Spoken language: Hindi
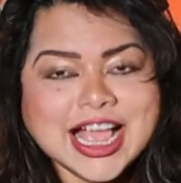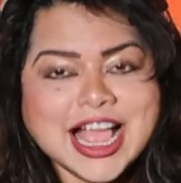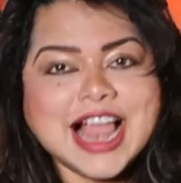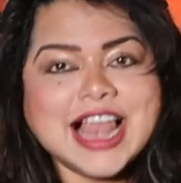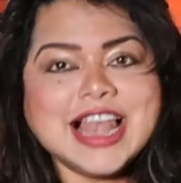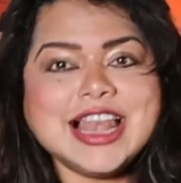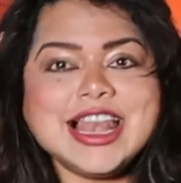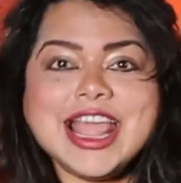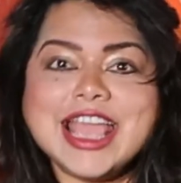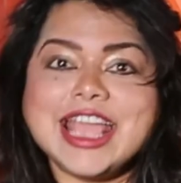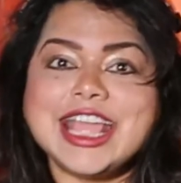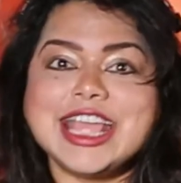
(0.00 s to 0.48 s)

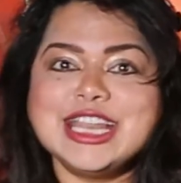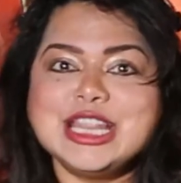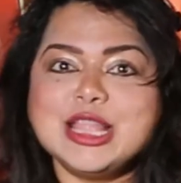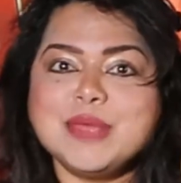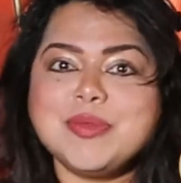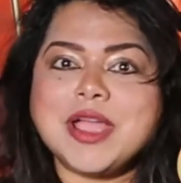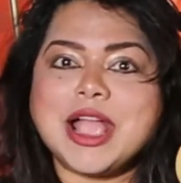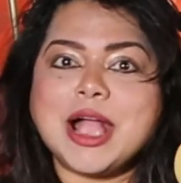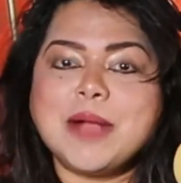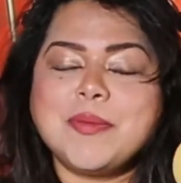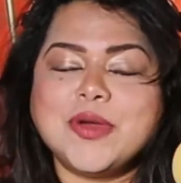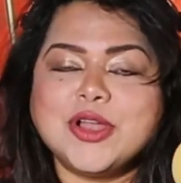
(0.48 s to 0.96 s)
लेकिन
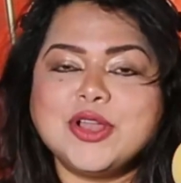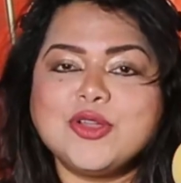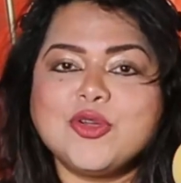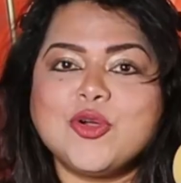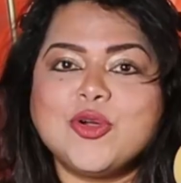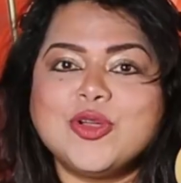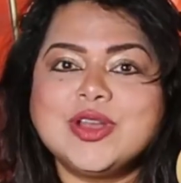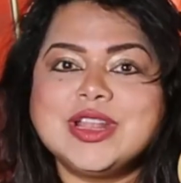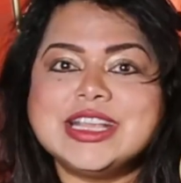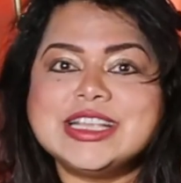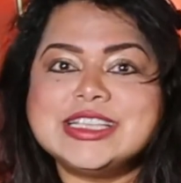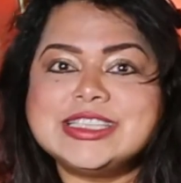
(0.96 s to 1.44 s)
दीपिका
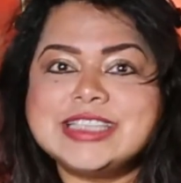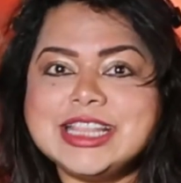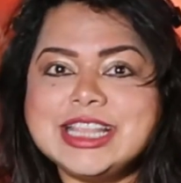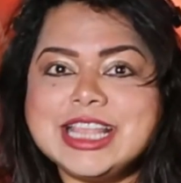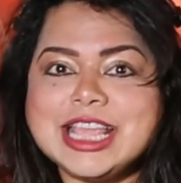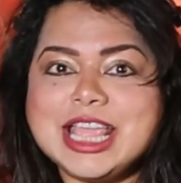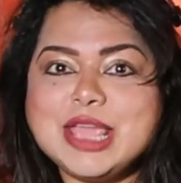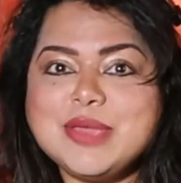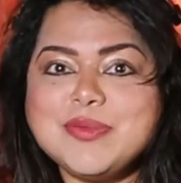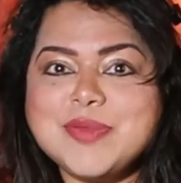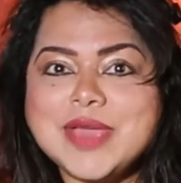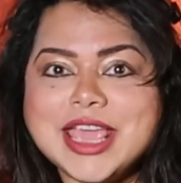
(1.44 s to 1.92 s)
पादुकोण की
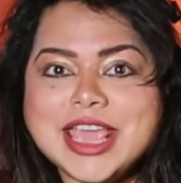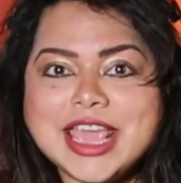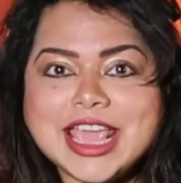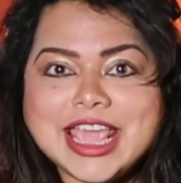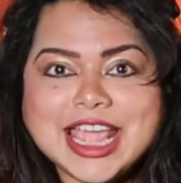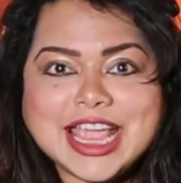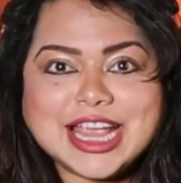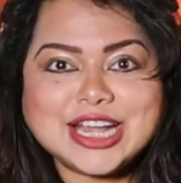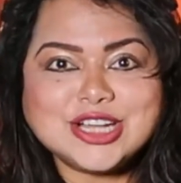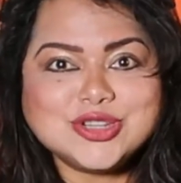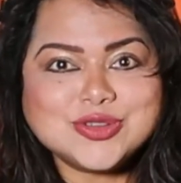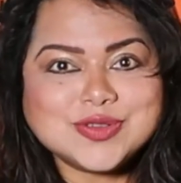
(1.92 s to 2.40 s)
जिंदगी में
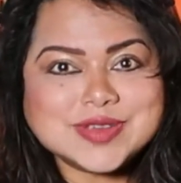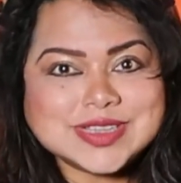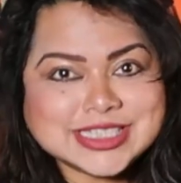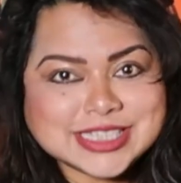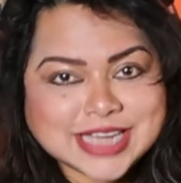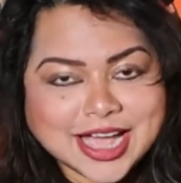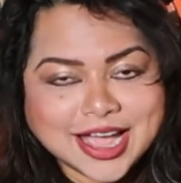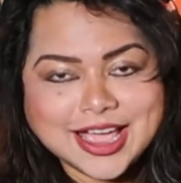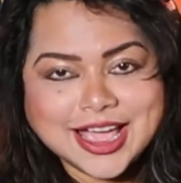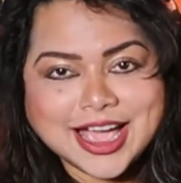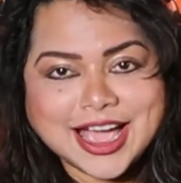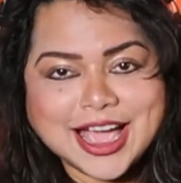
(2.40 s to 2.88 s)
एक ट्विस्ट
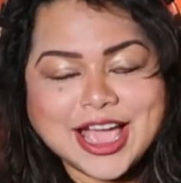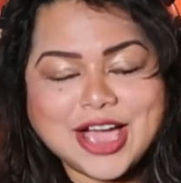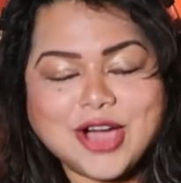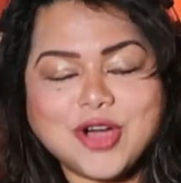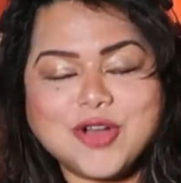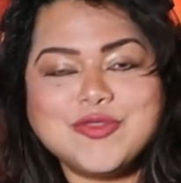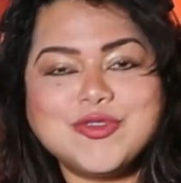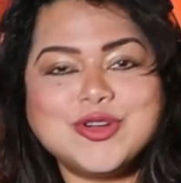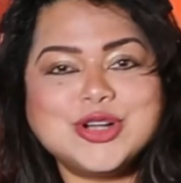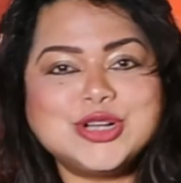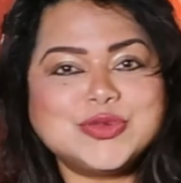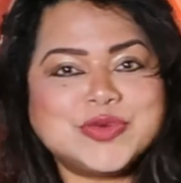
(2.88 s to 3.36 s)
आया है
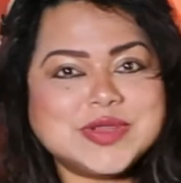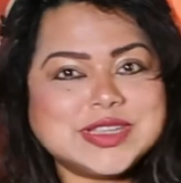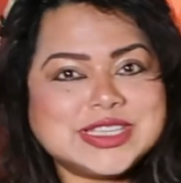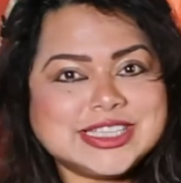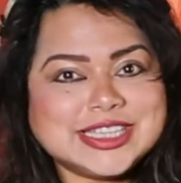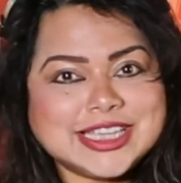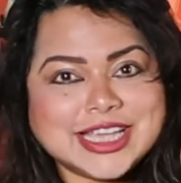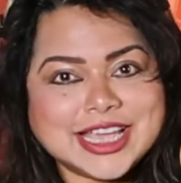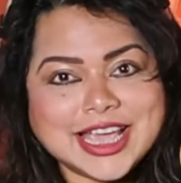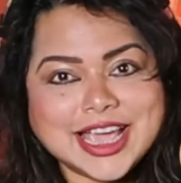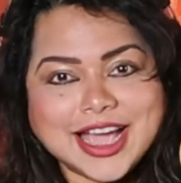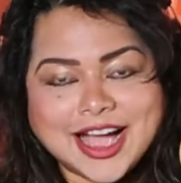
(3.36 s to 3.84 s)
और वो ट्विस्ट
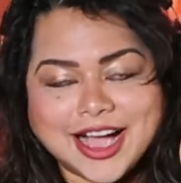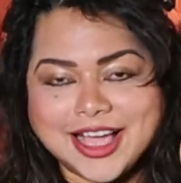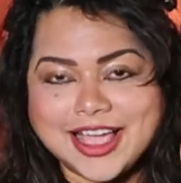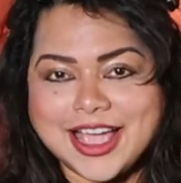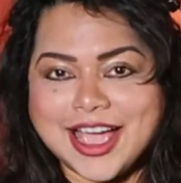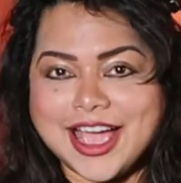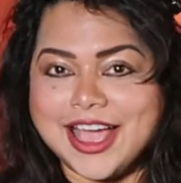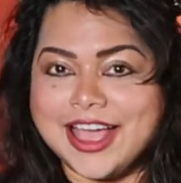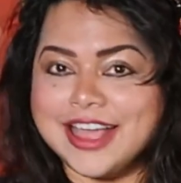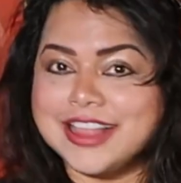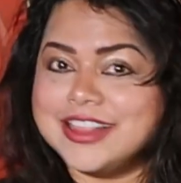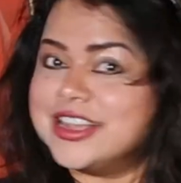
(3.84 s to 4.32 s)
ये आया
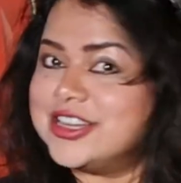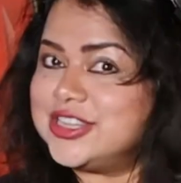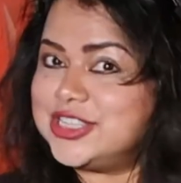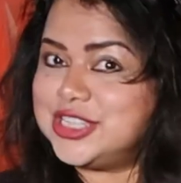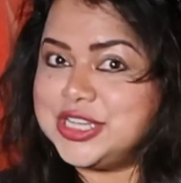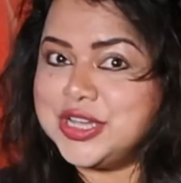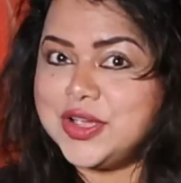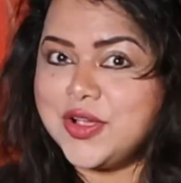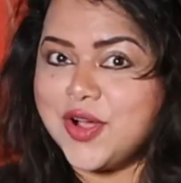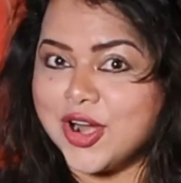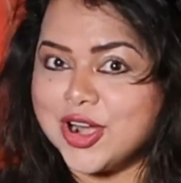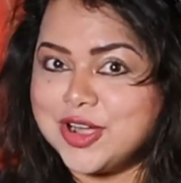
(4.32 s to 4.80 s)
है दैट
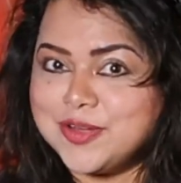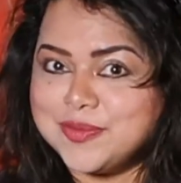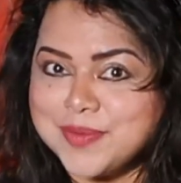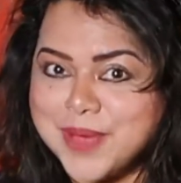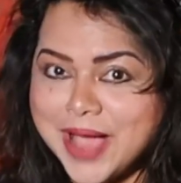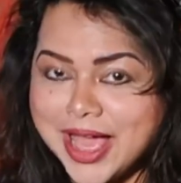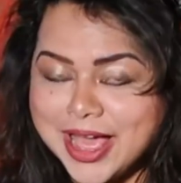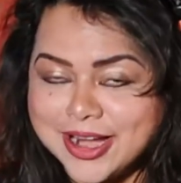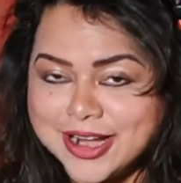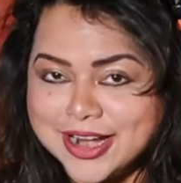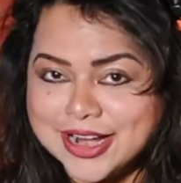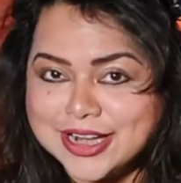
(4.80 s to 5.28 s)
शी गॉट
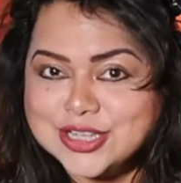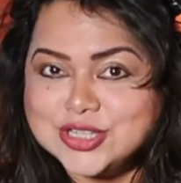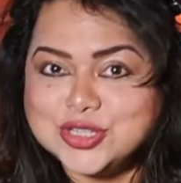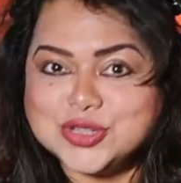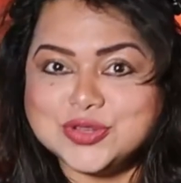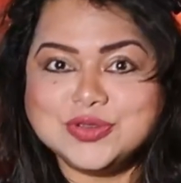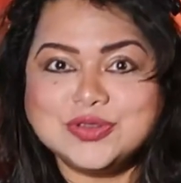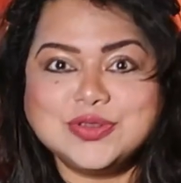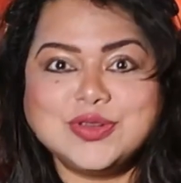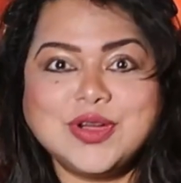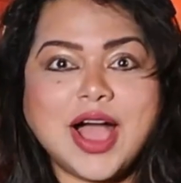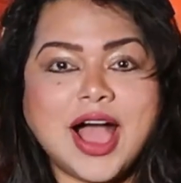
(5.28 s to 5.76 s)
मैरिड
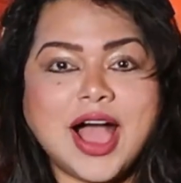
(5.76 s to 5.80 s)
टू